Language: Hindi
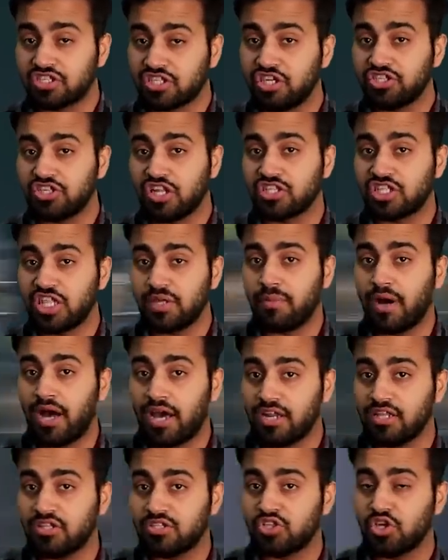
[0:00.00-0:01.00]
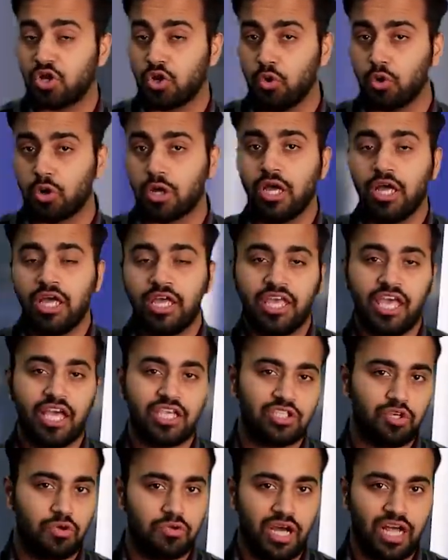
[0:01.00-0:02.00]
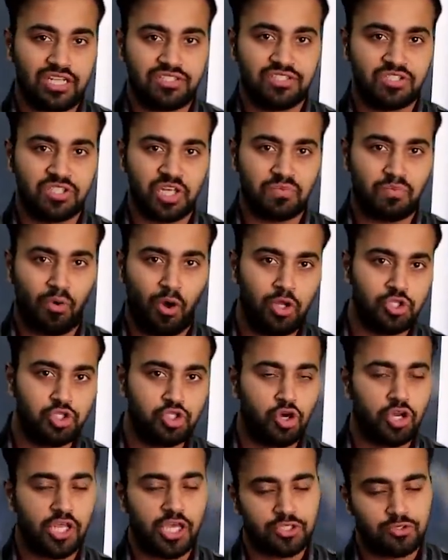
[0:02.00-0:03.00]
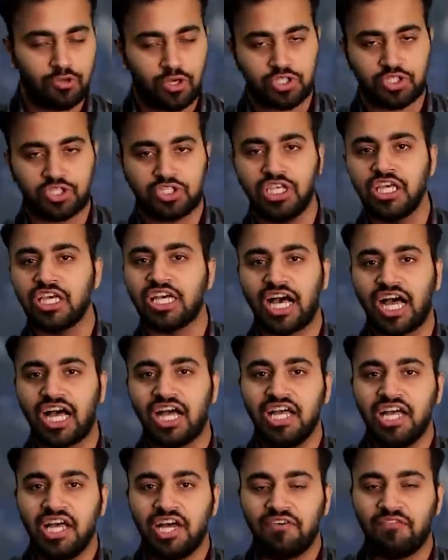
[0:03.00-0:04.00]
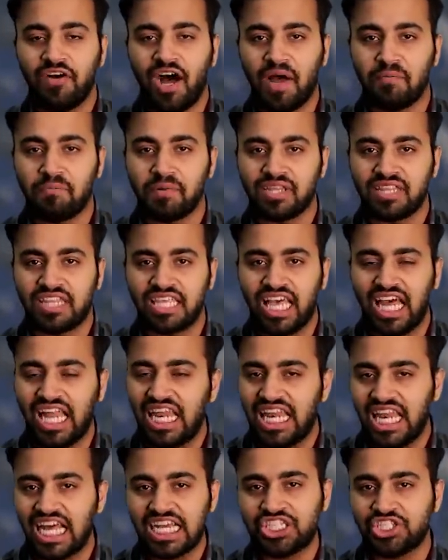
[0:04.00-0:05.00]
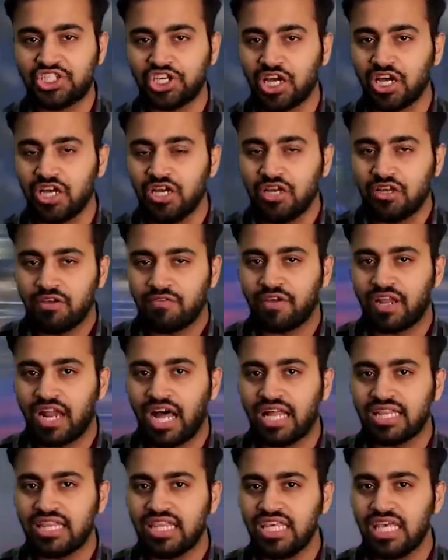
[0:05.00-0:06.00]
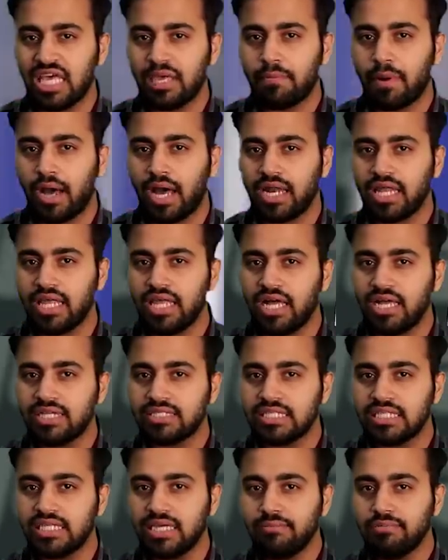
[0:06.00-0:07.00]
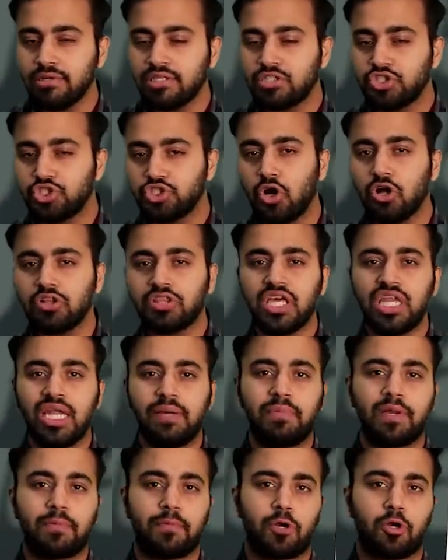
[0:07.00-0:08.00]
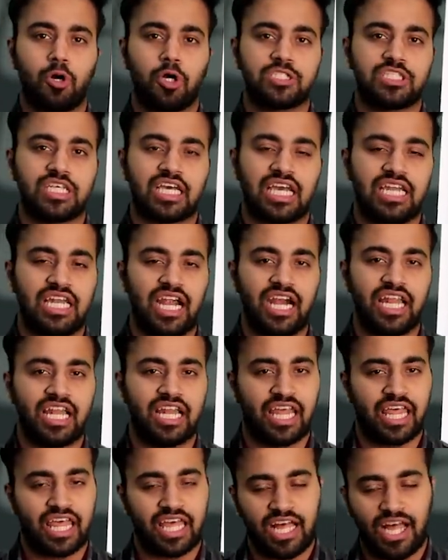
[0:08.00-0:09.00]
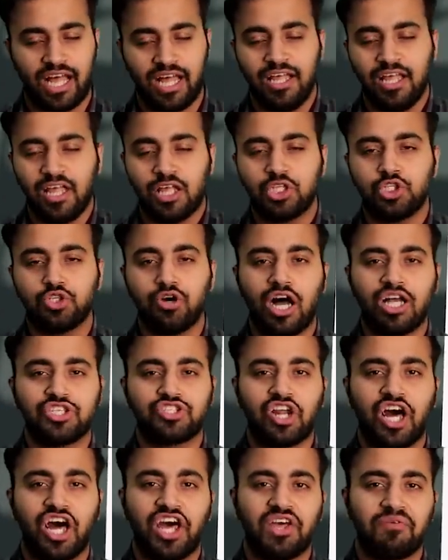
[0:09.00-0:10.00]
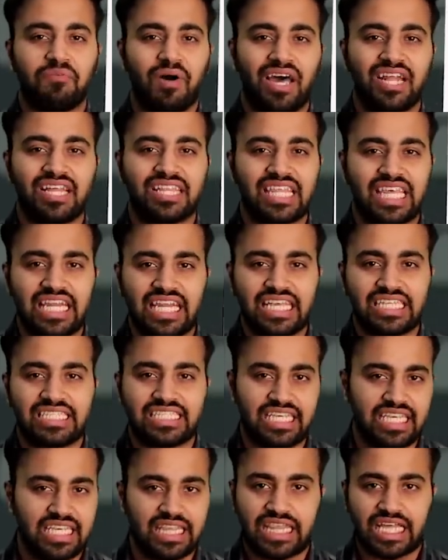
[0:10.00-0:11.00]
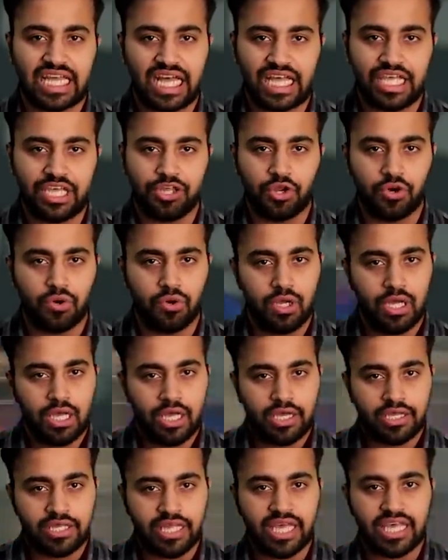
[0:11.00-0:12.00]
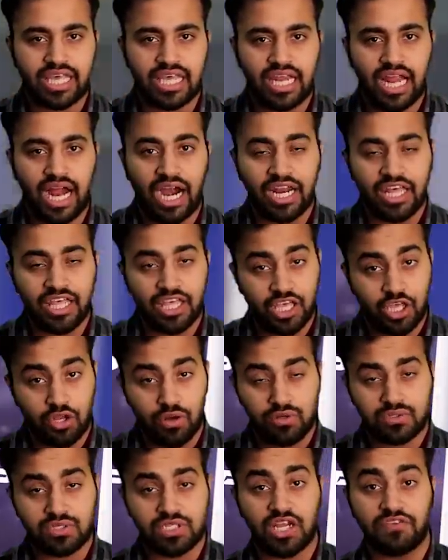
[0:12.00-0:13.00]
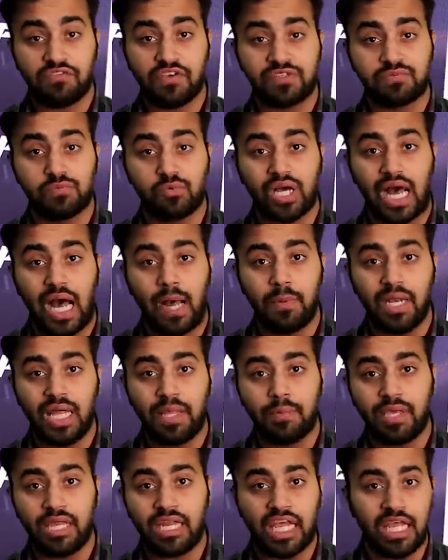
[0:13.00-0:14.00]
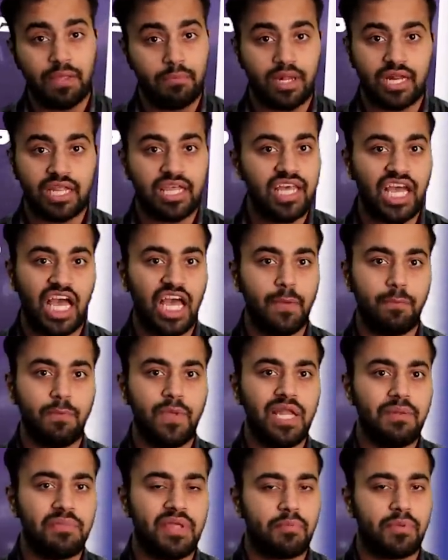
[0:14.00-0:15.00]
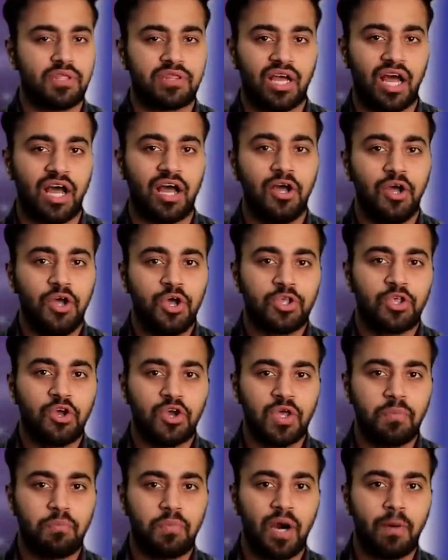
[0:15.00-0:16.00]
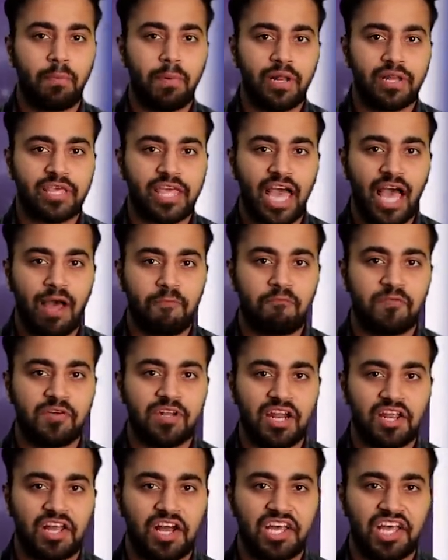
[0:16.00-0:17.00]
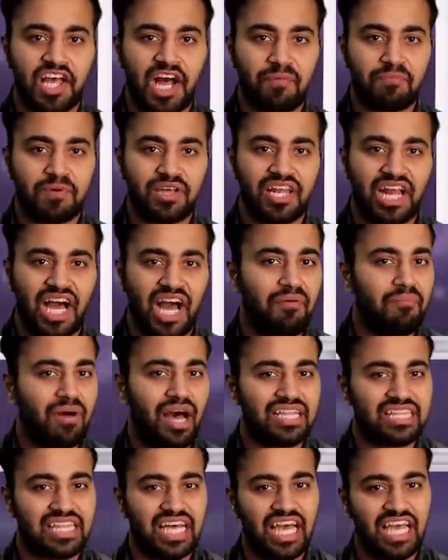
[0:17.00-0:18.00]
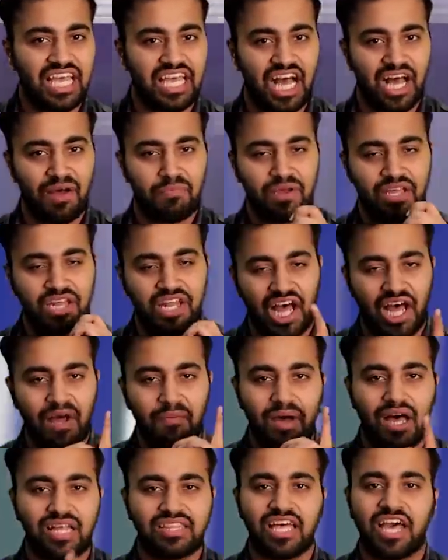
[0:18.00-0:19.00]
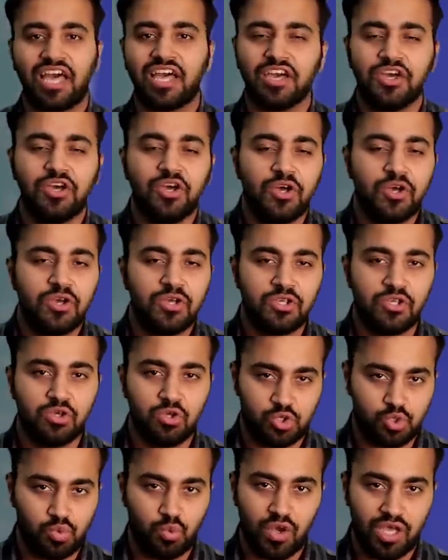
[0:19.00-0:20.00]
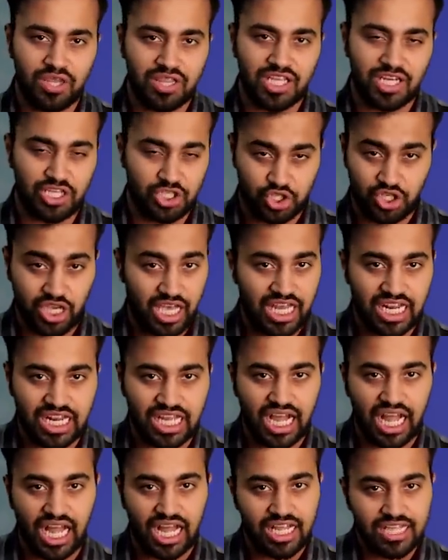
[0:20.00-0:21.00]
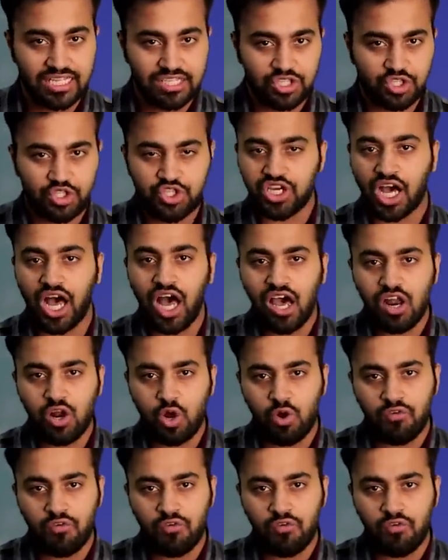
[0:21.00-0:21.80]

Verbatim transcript: जिसके चलते भारत जरूर एक तक पहुंचा और एक का वहां पे दिया लक्ष्य फिर आती है बारी यहां से अब चौथे नंबर पे कौन सा खिलाड़ी रहेगा जो आज रहा है भारत के लिए जीत का हीरो ये खिलाड़ी हीरो सिर्फ इस मुकाबले में नहीं बल्कि आईपीएल में भी था क्योंकि पर्पल कैप विनर का यहाँ पे नाम आता है यहाँ पे नाम आता है युजवेंद्र चहल का चार